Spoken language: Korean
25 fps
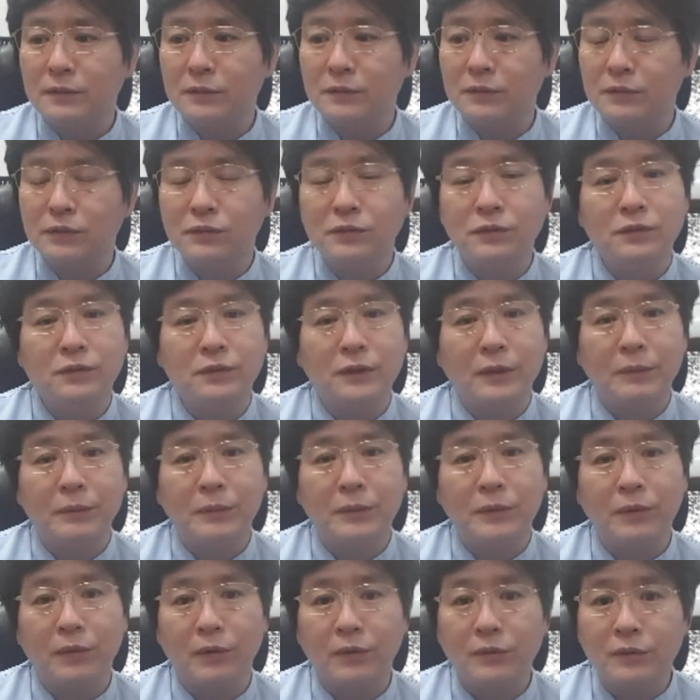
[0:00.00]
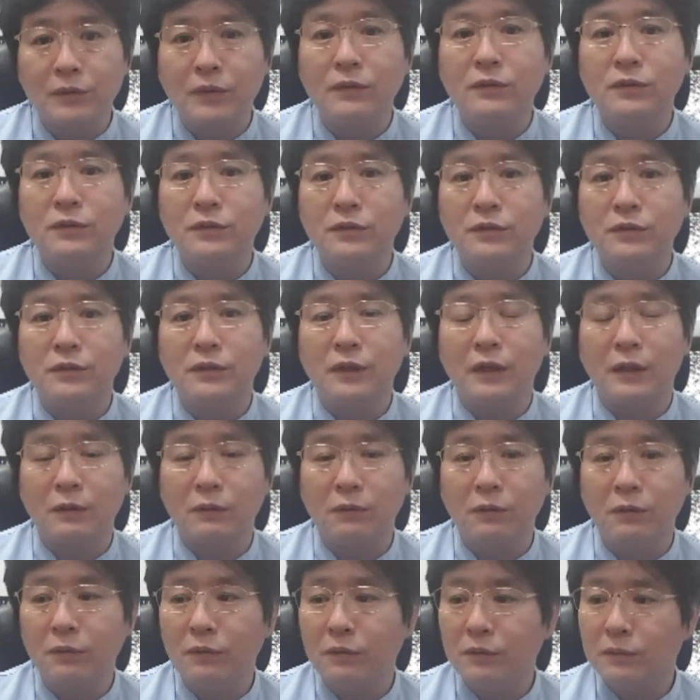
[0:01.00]
수술을 하면 어떤 수술을
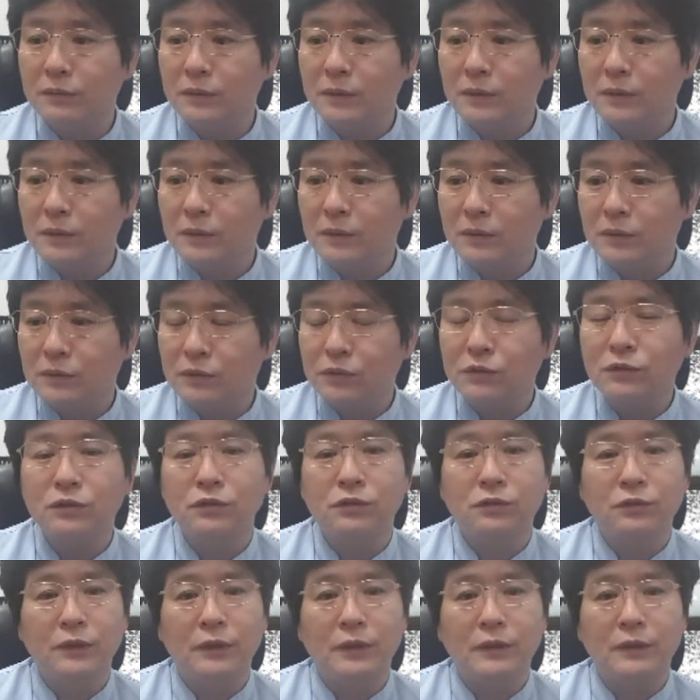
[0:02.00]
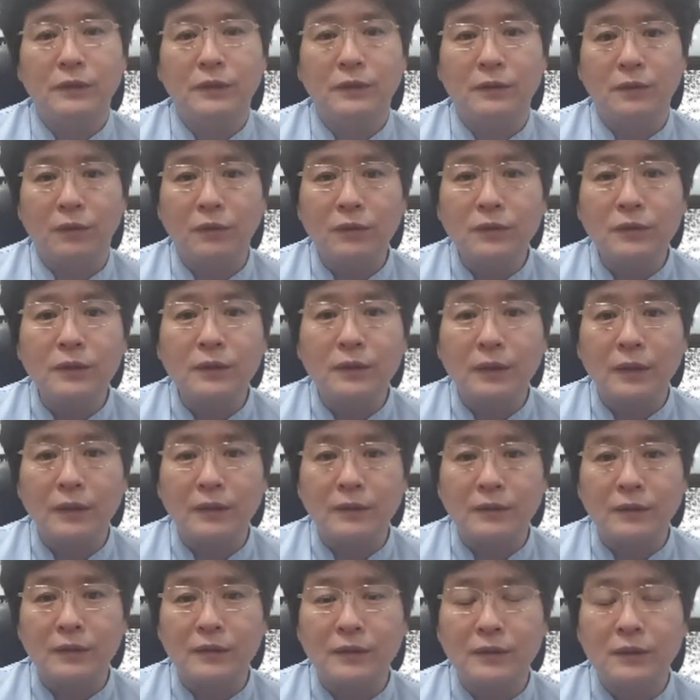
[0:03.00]
하고 수술 후에는 어떻게
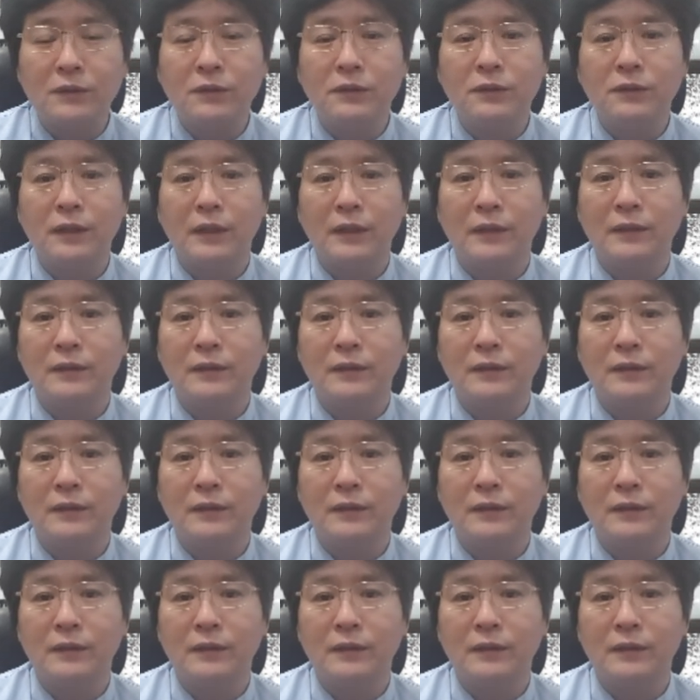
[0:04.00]
이제 치료를